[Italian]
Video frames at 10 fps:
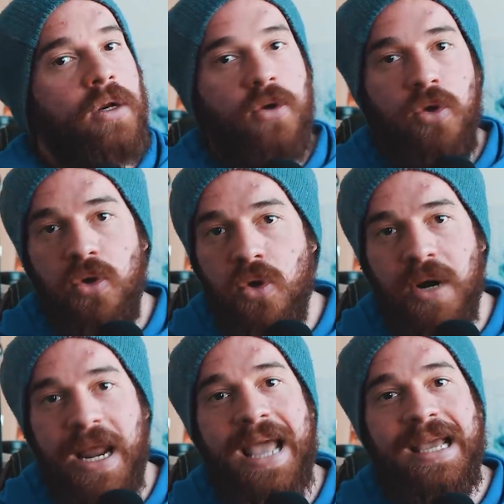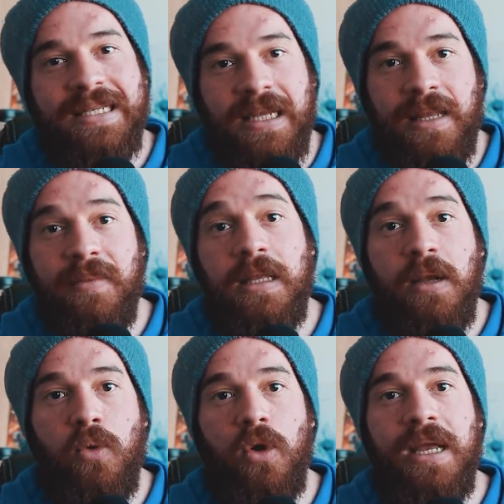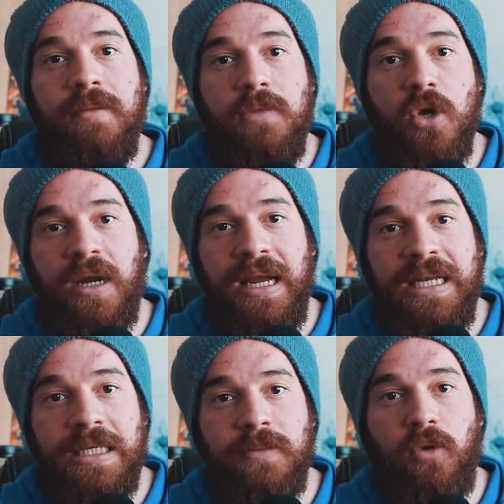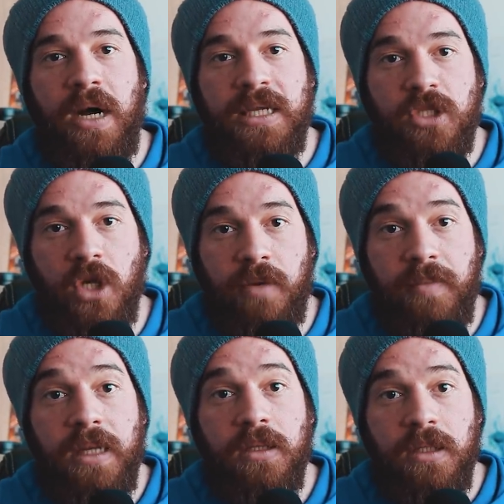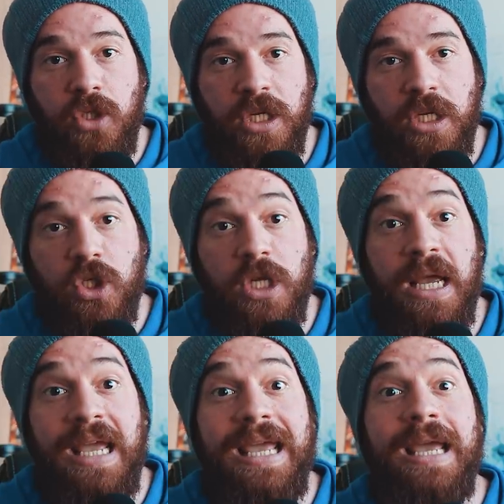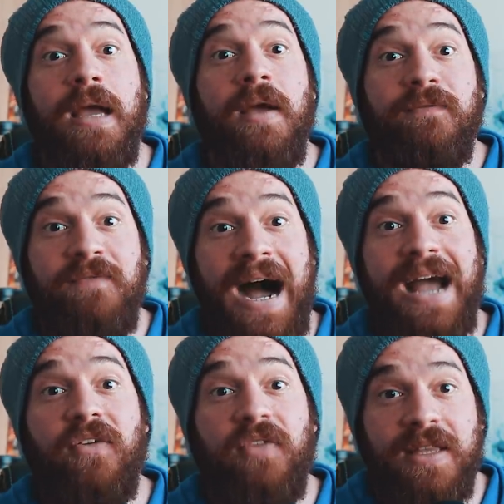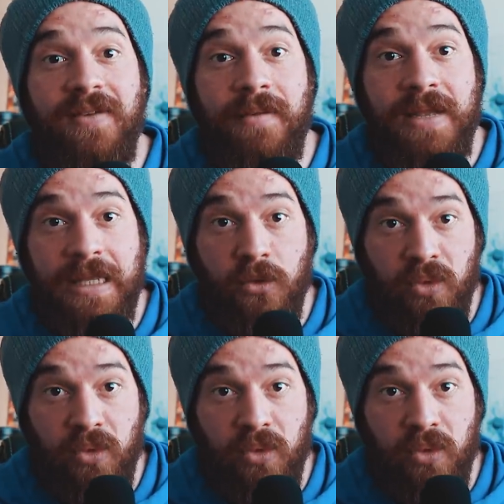non è esattamente quello che il mio organismo assorbe, digerisce e va effettivamente ad